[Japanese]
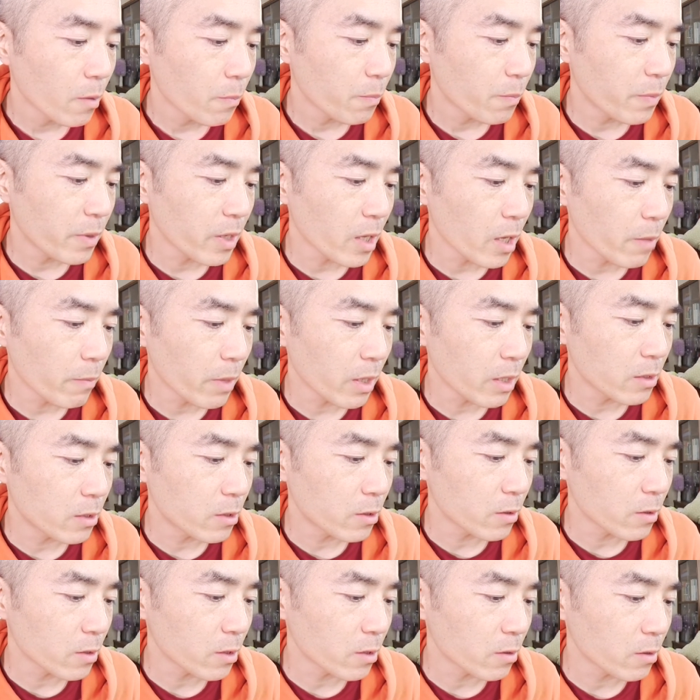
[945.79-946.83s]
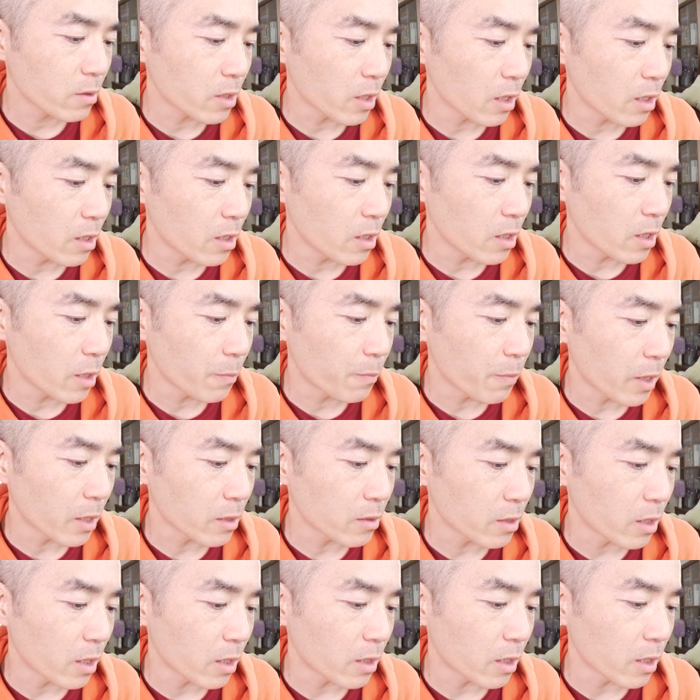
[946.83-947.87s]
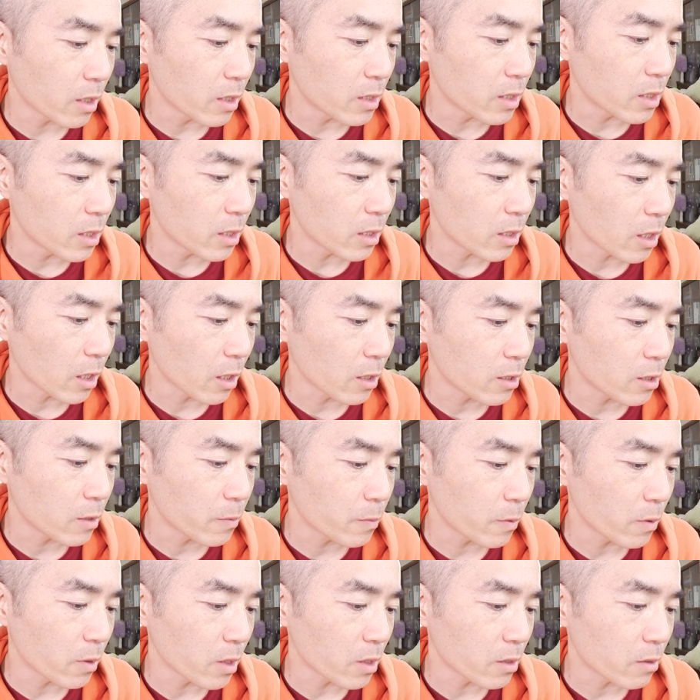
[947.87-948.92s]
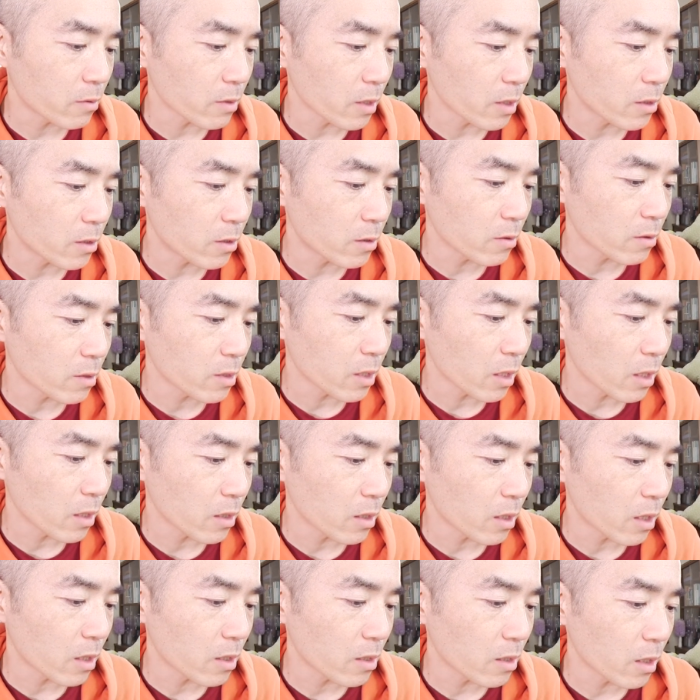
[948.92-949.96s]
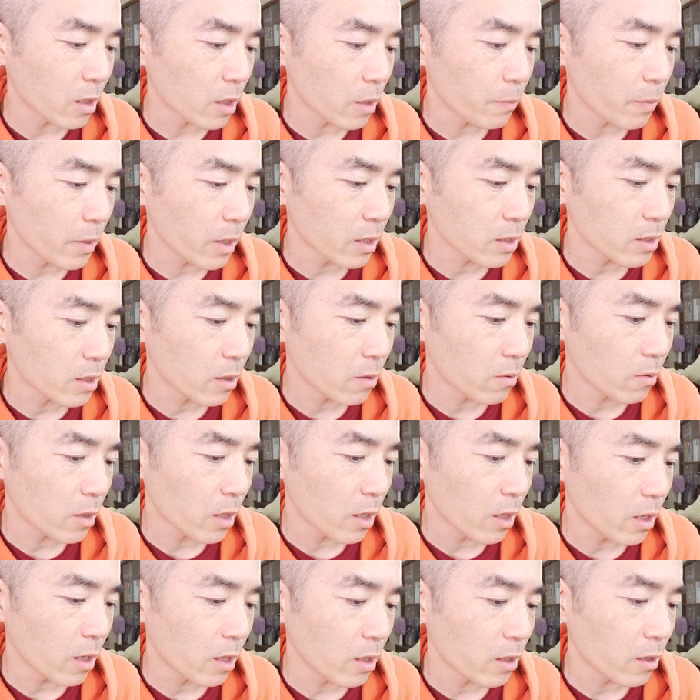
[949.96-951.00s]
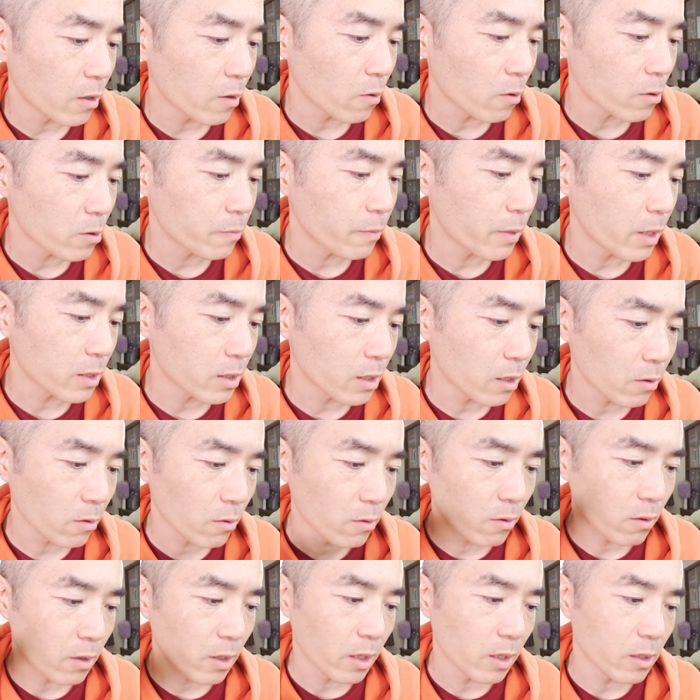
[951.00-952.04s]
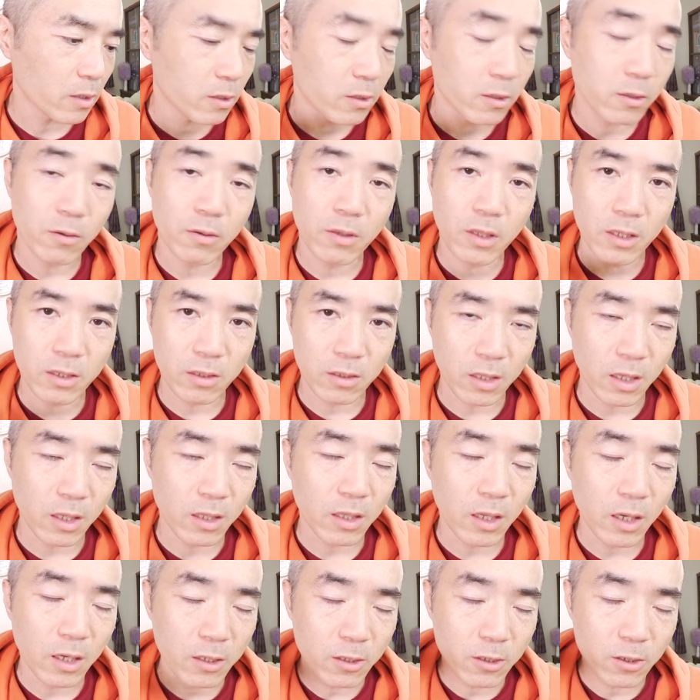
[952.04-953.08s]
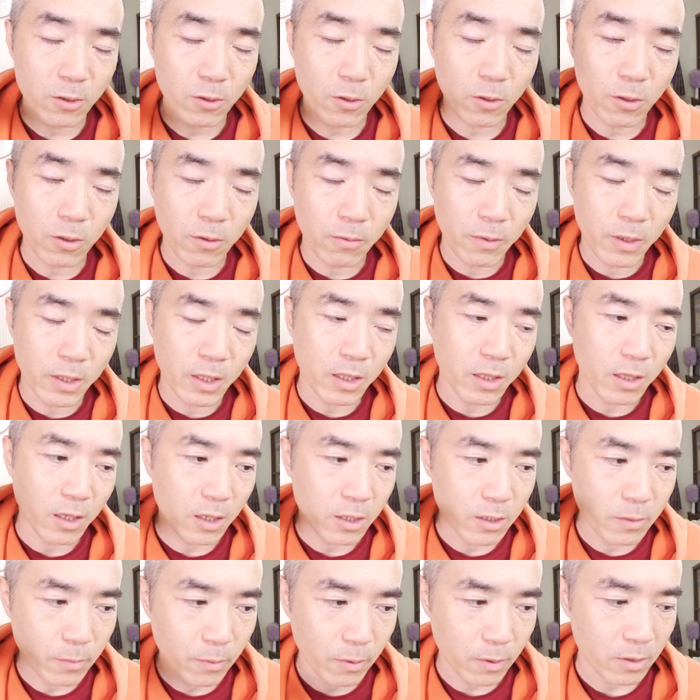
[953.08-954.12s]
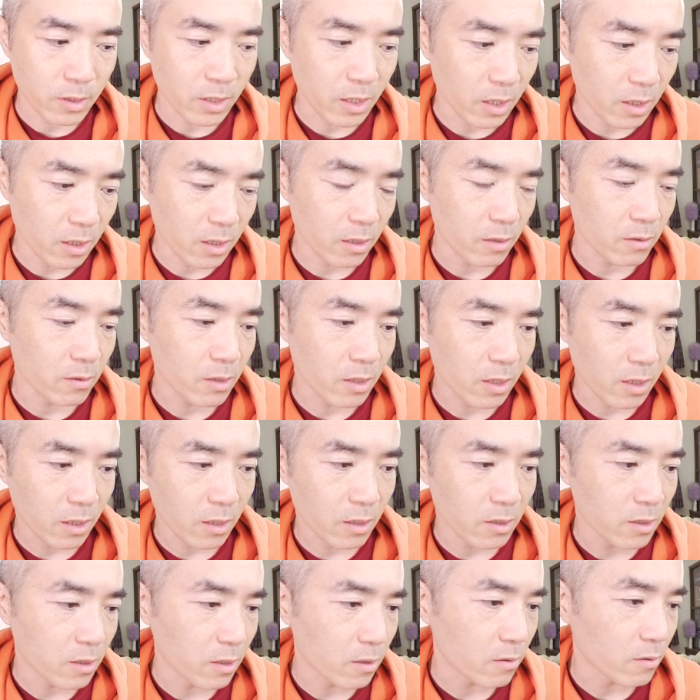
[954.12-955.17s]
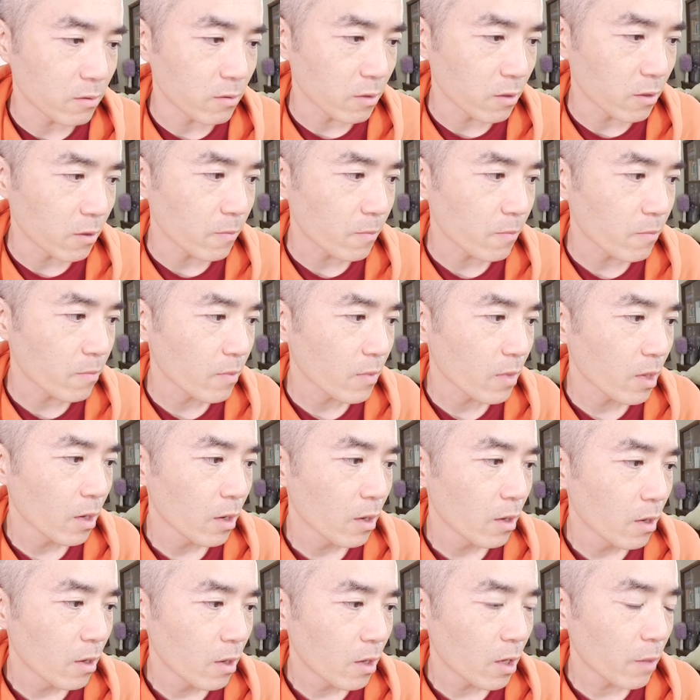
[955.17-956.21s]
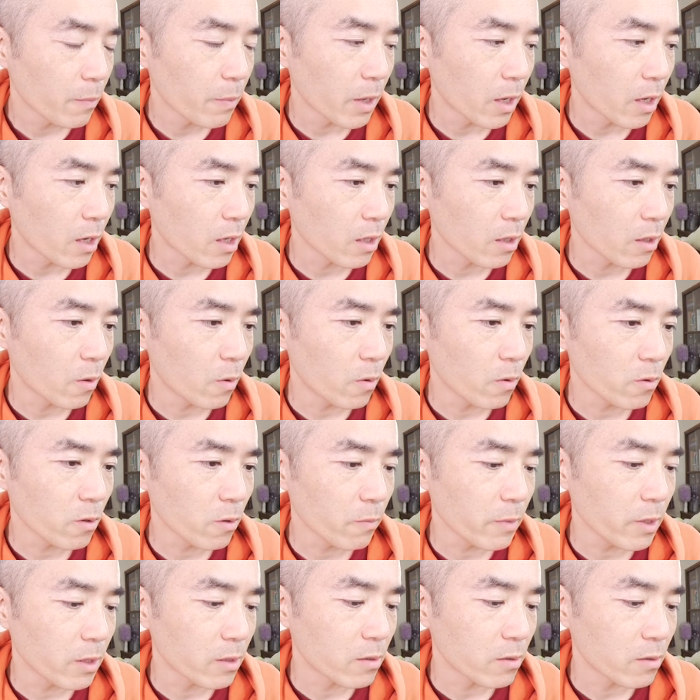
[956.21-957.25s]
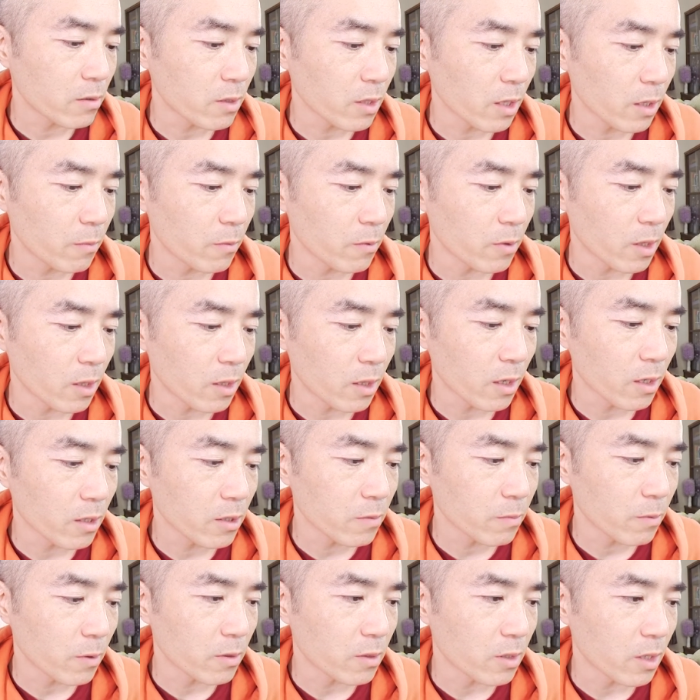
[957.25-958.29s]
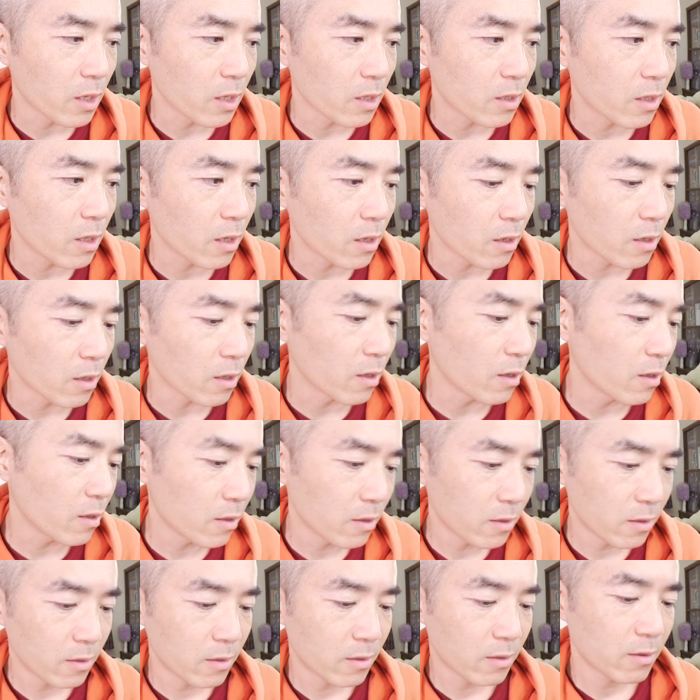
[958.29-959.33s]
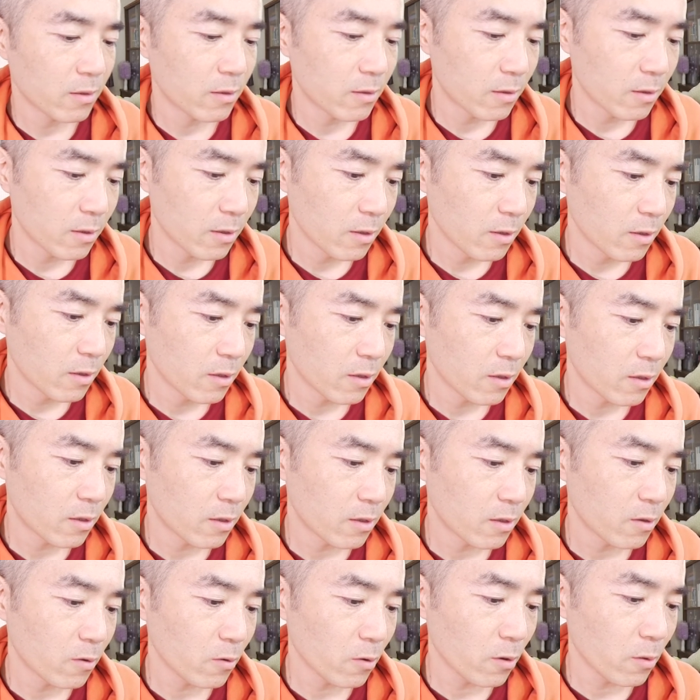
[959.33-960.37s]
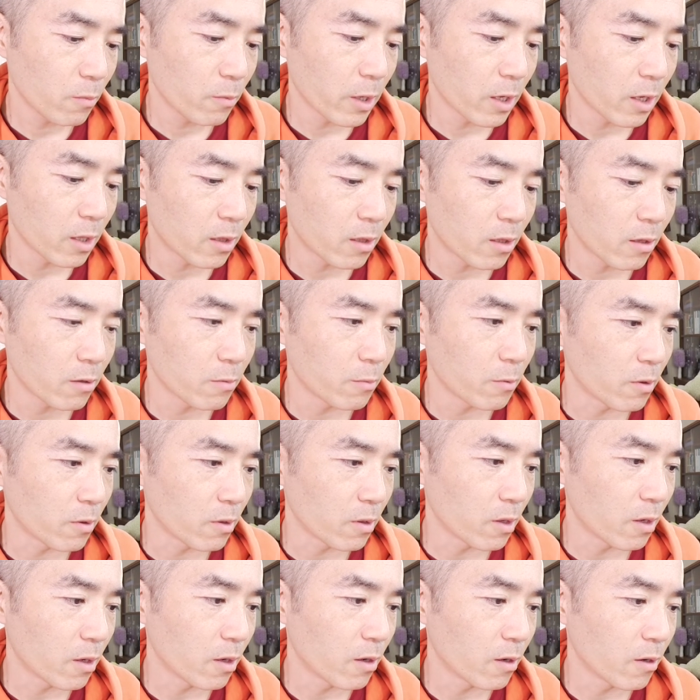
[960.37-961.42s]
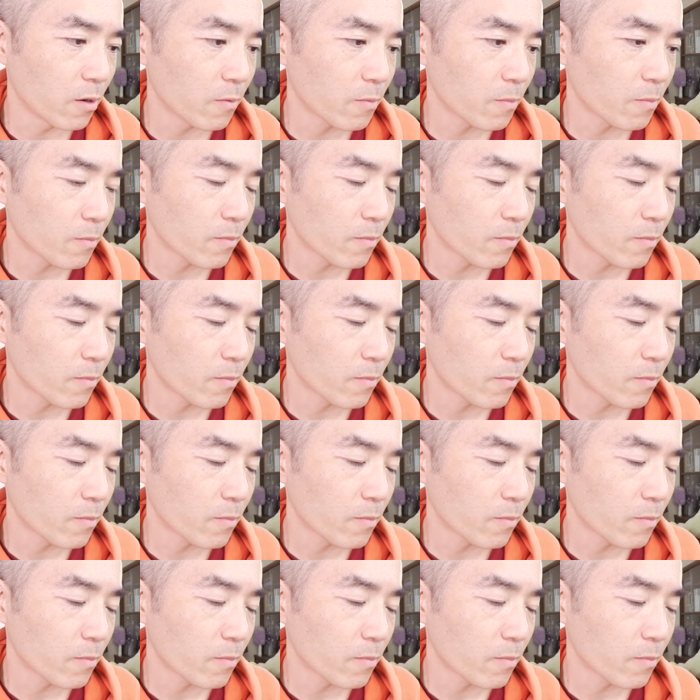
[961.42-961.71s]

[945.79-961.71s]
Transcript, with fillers: BMI19.2 でプラス0.1。体脂肪率は13.7%で0.6%の減少ですね。体重ちょっと増えて体脂肪率減ってるって感じですね。やっぱあれかなオートミール少ないもんで体脂肪率減ったんか昨日も減ってんな。